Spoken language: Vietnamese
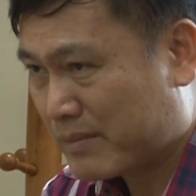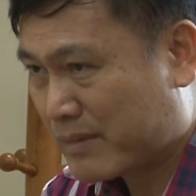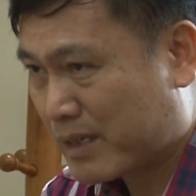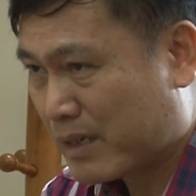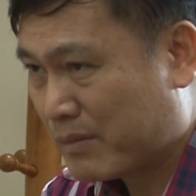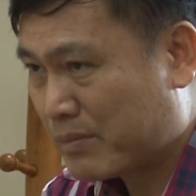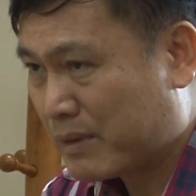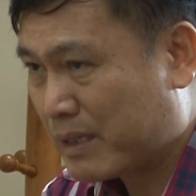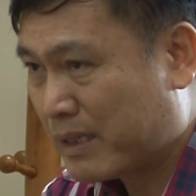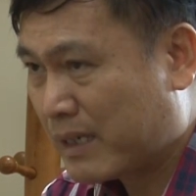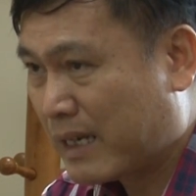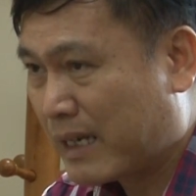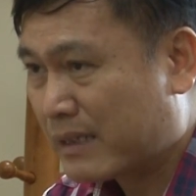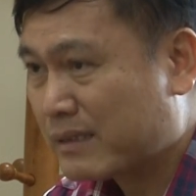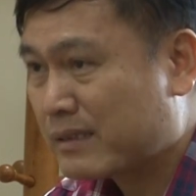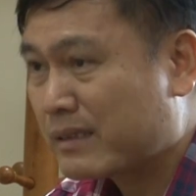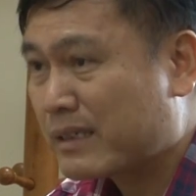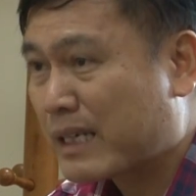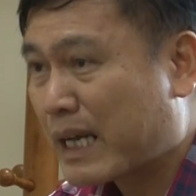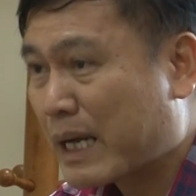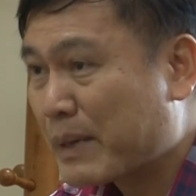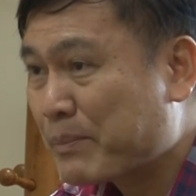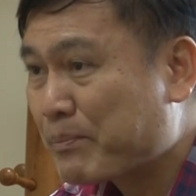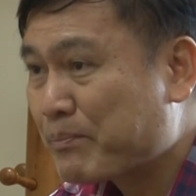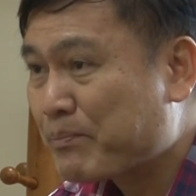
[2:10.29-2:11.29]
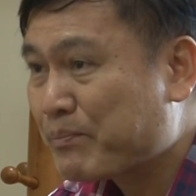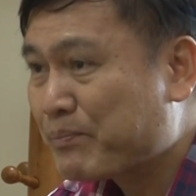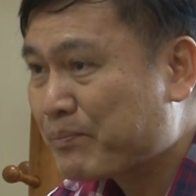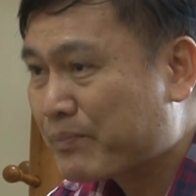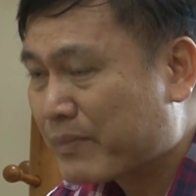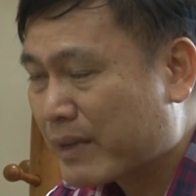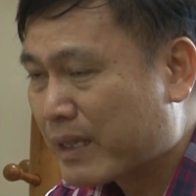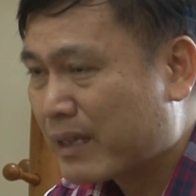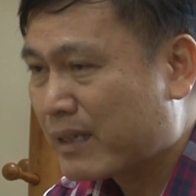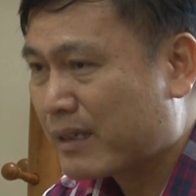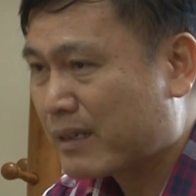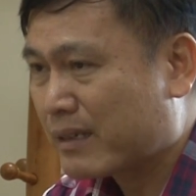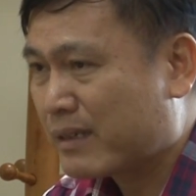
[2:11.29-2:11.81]
công ty Thái Sơn Nam
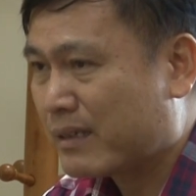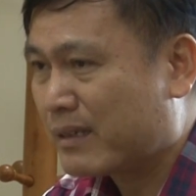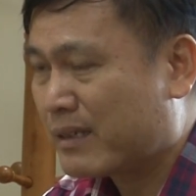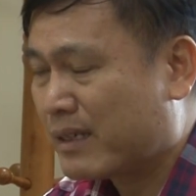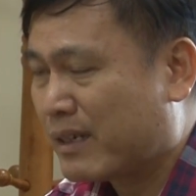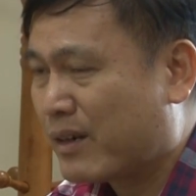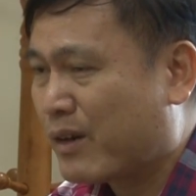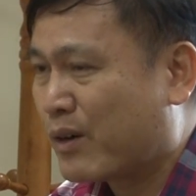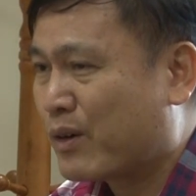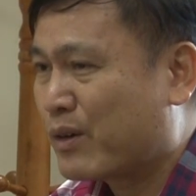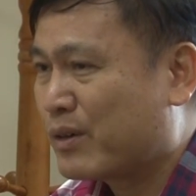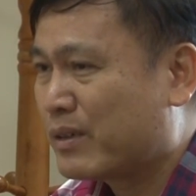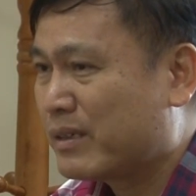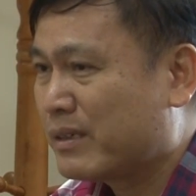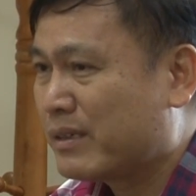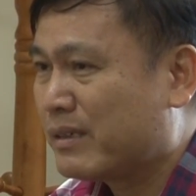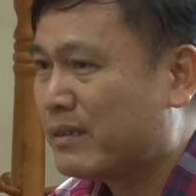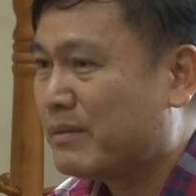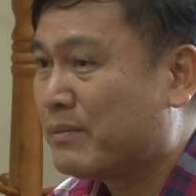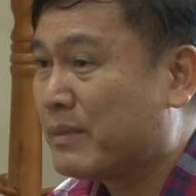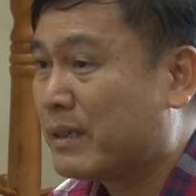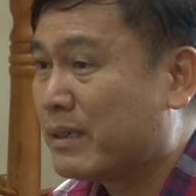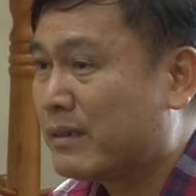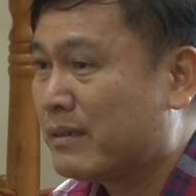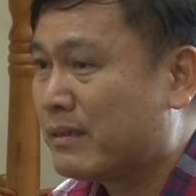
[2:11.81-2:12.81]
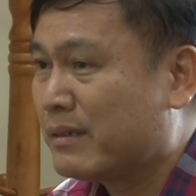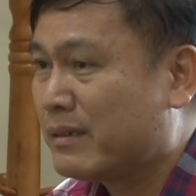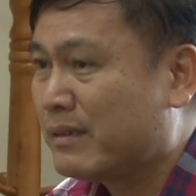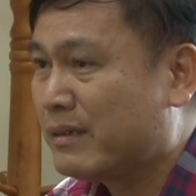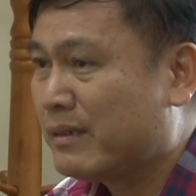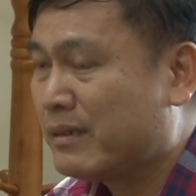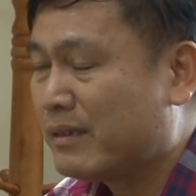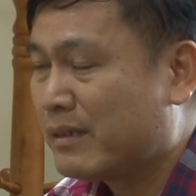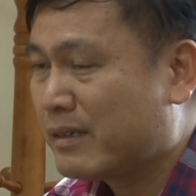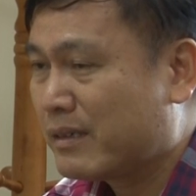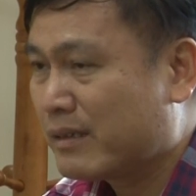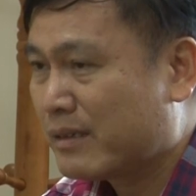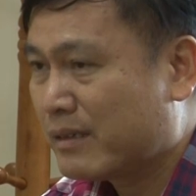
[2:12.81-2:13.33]
thì khi đó thì
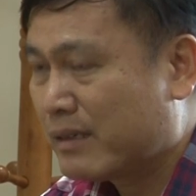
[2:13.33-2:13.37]
mới